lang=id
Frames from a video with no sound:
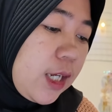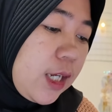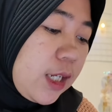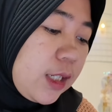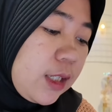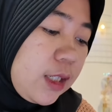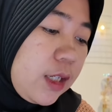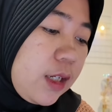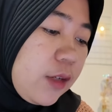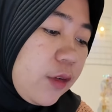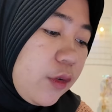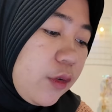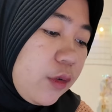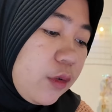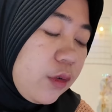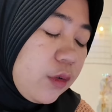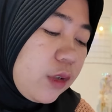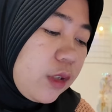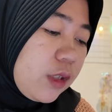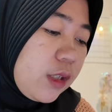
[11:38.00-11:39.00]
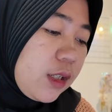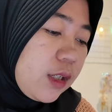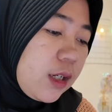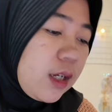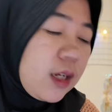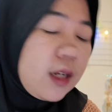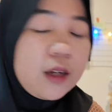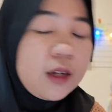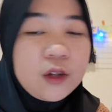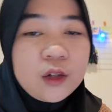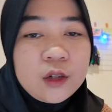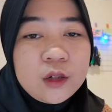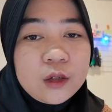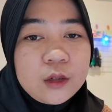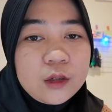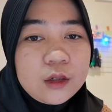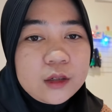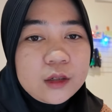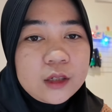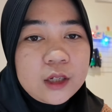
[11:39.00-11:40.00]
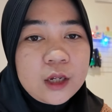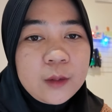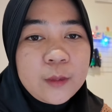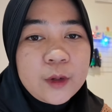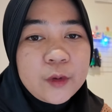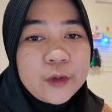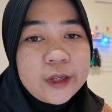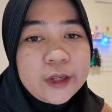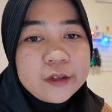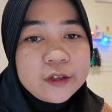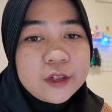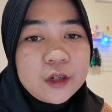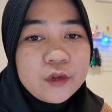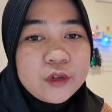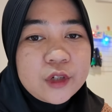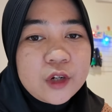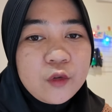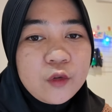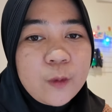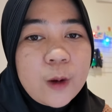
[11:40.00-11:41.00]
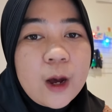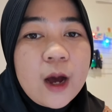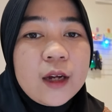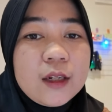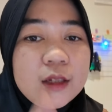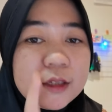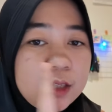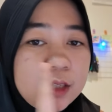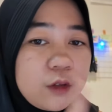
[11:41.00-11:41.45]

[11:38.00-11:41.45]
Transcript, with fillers: Atau kalau nggak mau yang jauh-jauh banget,